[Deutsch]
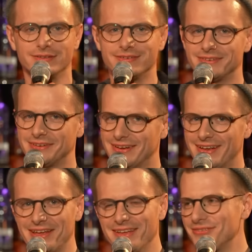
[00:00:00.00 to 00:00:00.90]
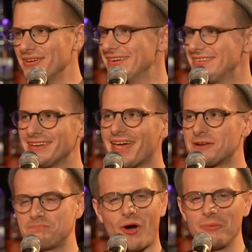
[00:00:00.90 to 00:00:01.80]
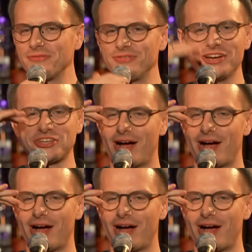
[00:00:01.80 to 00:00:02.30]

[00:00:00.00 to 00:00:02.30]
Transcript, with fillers: Ja. Das will ich direkt Promi-Flash